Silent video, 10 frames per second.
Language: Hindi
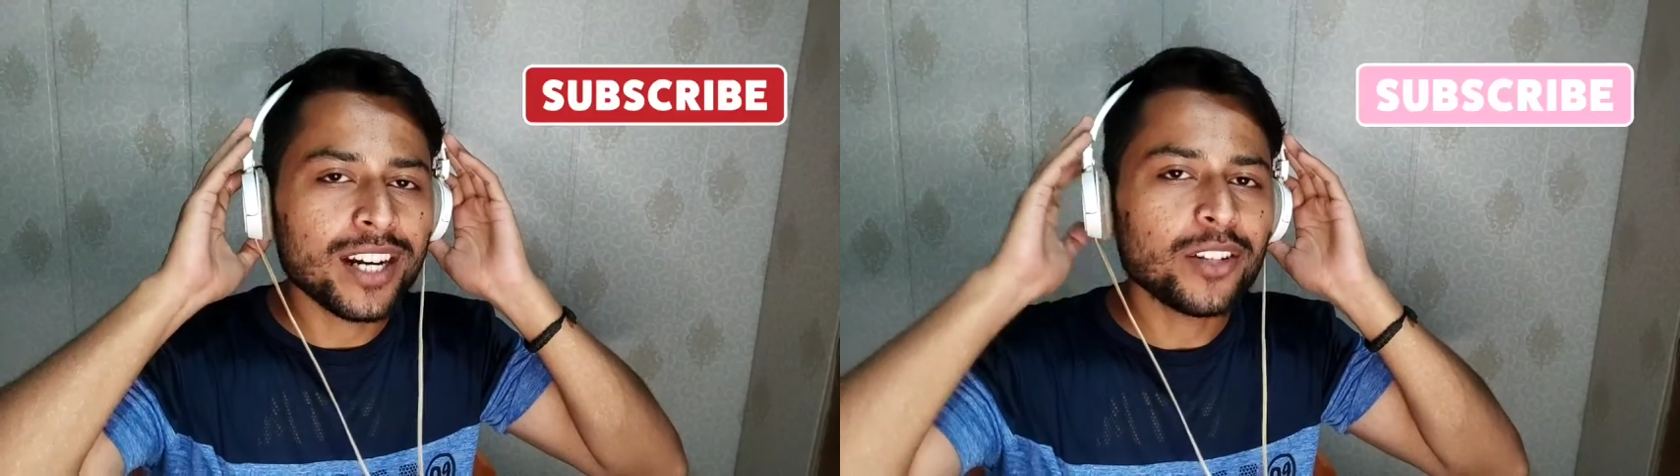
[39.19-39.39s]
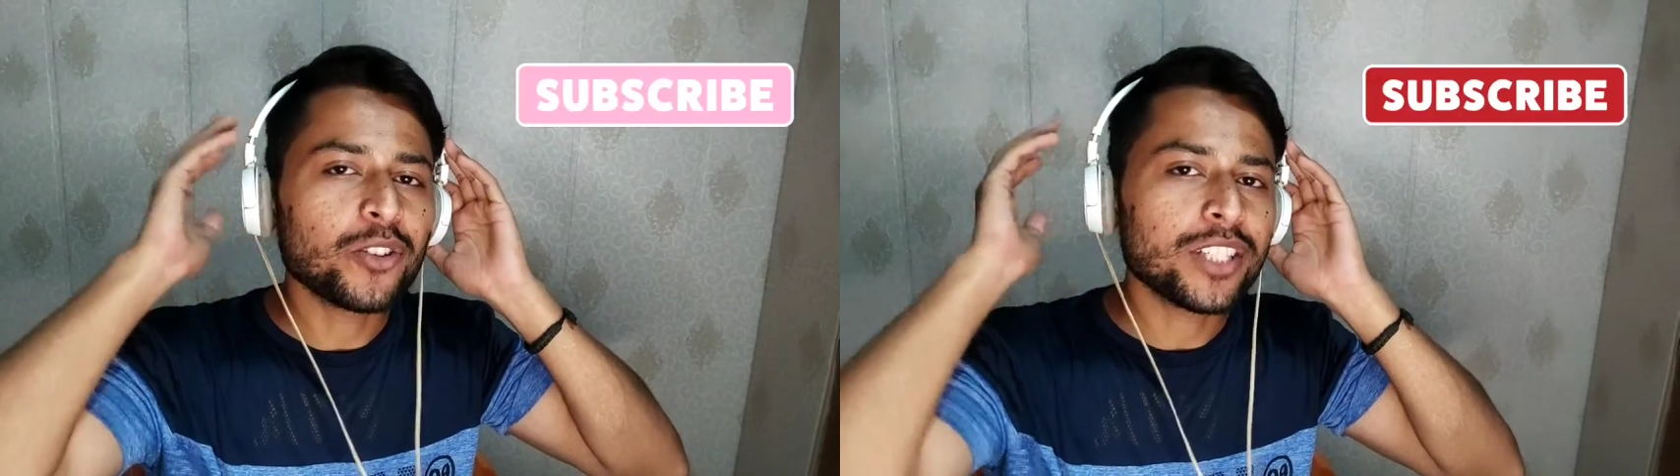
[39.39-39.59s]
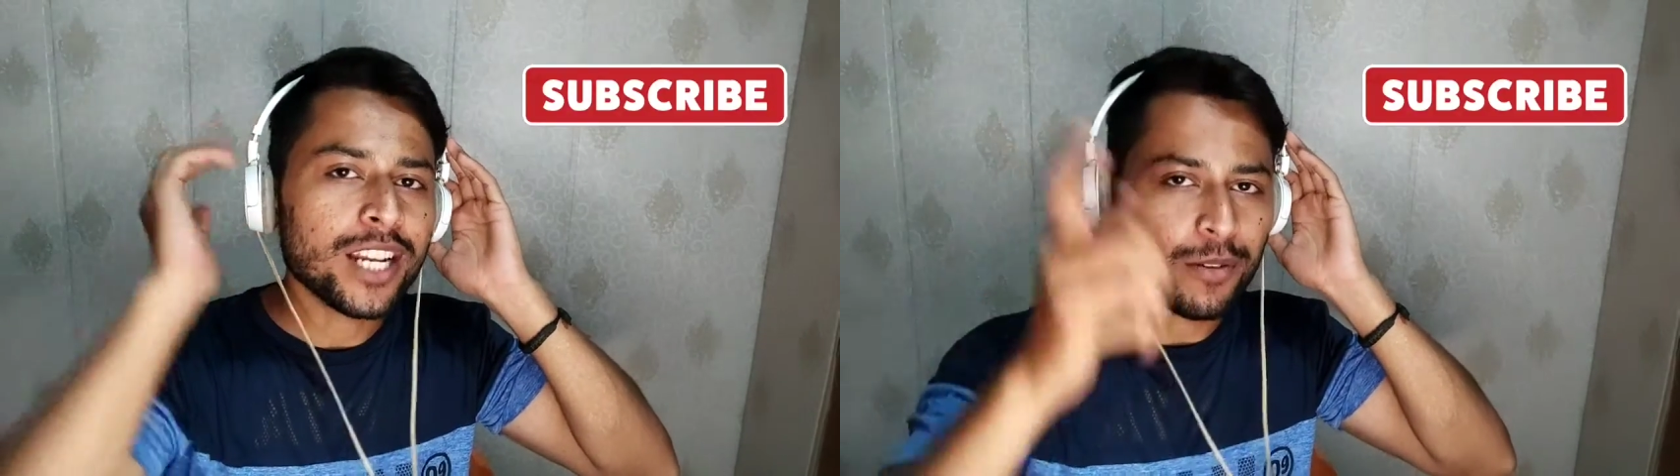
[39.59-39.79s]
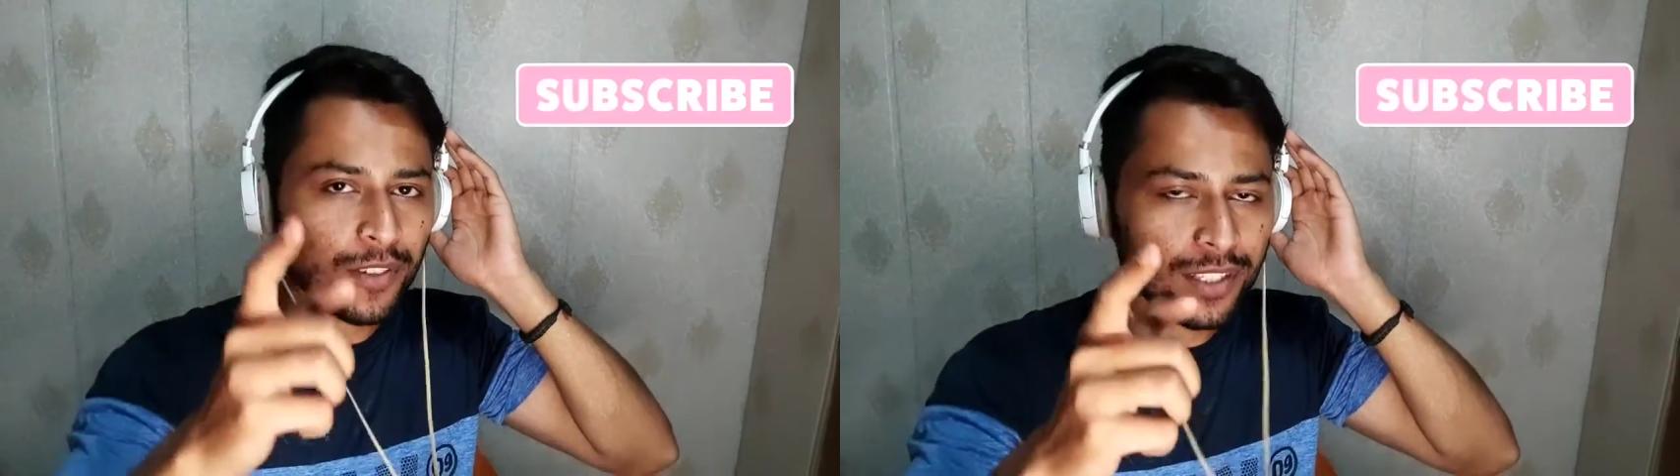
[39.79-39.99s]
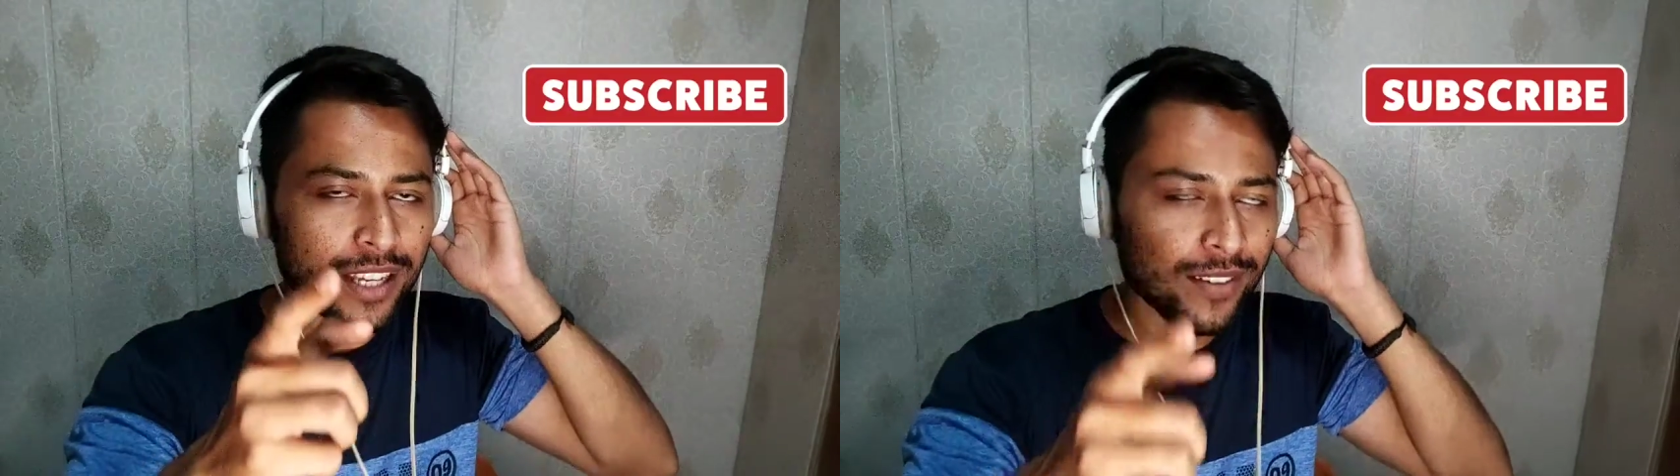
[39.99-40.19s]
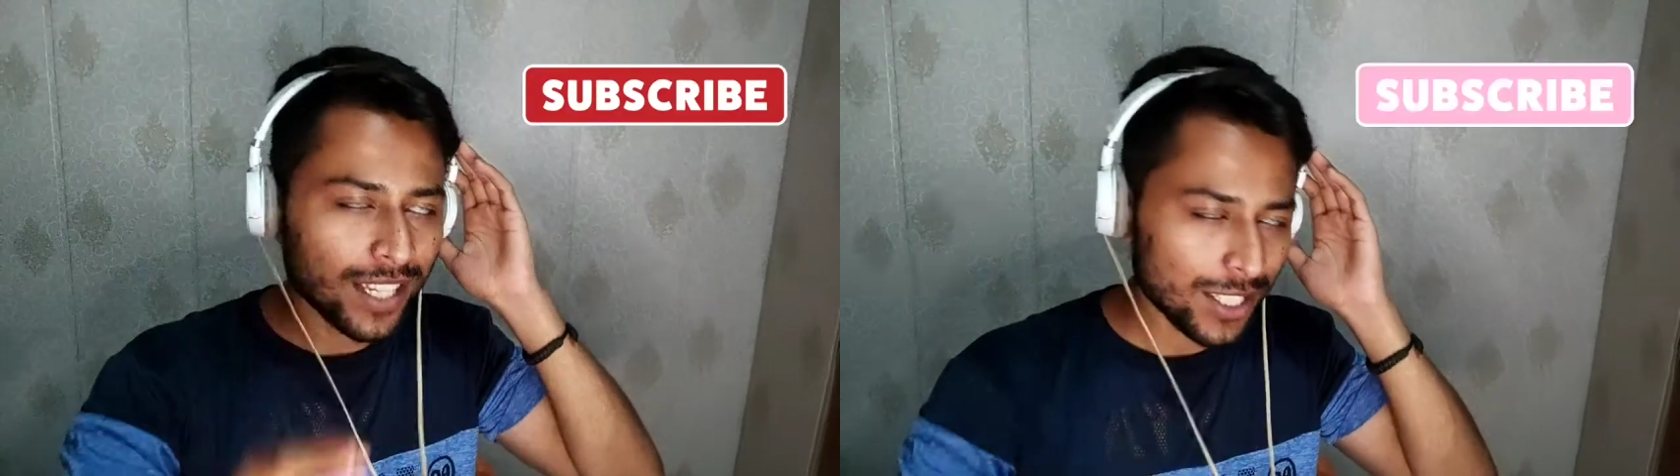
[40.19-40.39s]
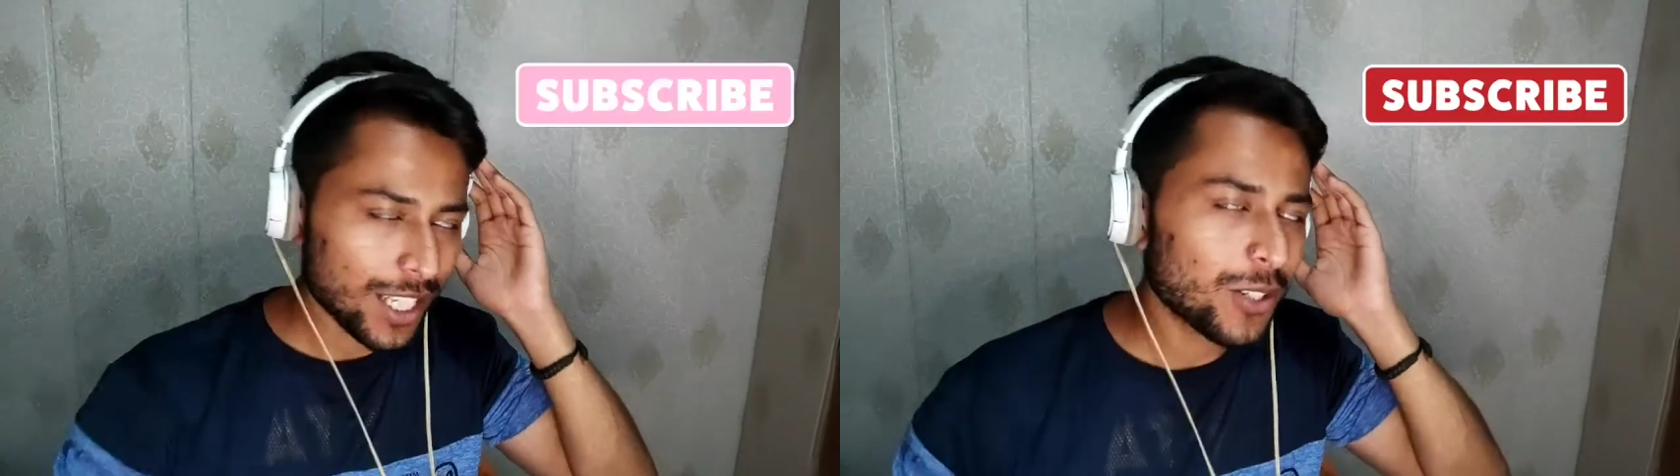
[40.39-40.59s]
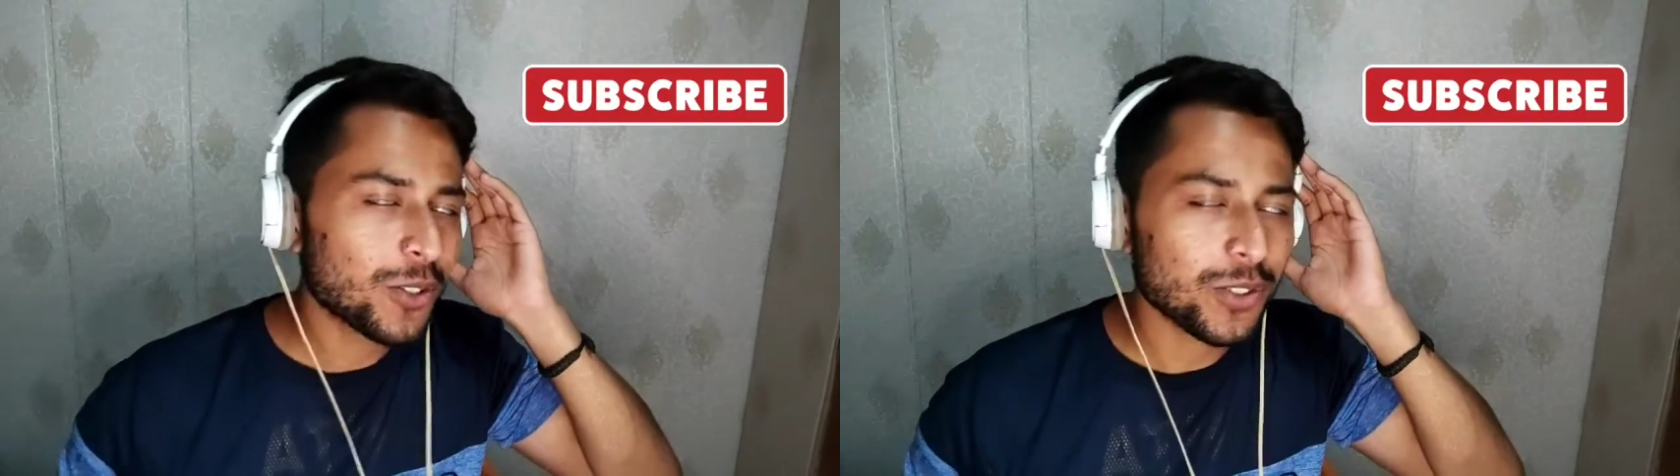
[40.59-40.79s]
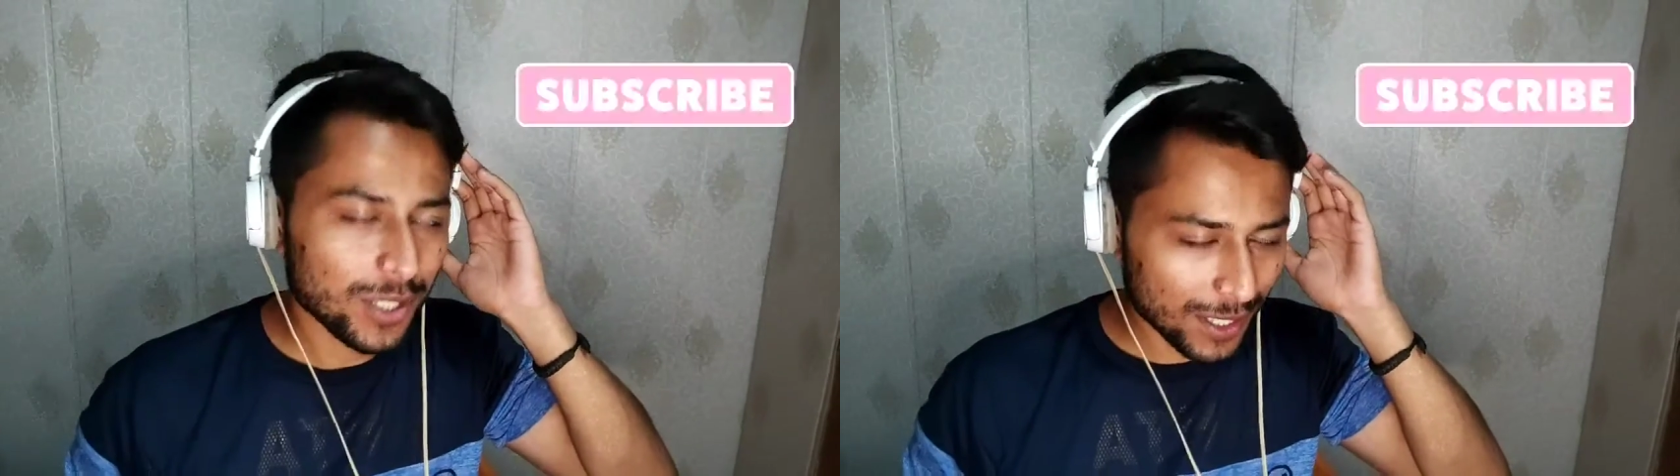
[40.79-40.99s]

स्टार्ट तो चैनल फर्स्ट टाइम है चैनल को